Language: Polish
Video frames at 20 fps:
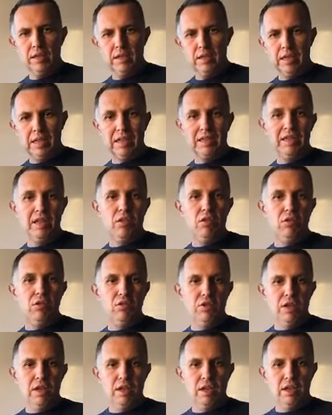
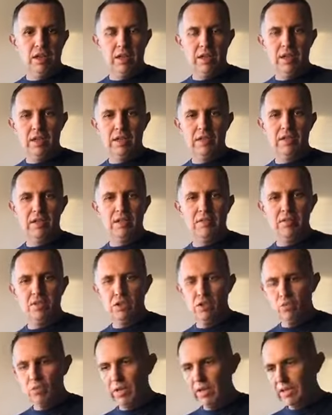Katalonię, a, a
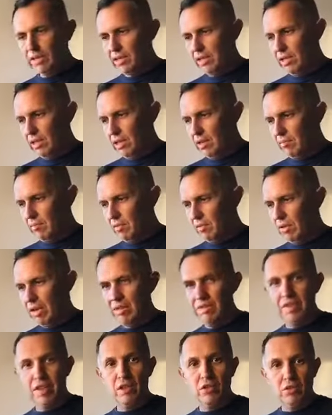zachwycił Kastylię, był
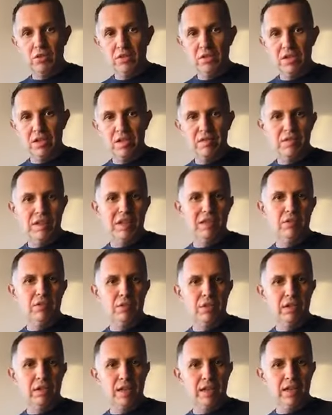Alfredo Di Stefano,
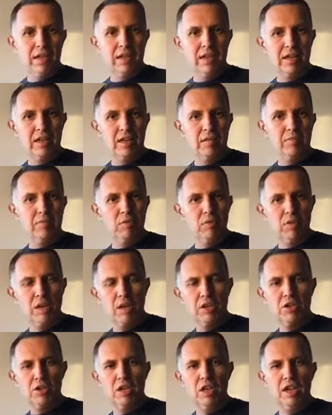ten legendarny
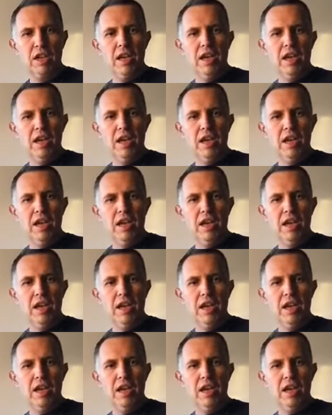piłkarz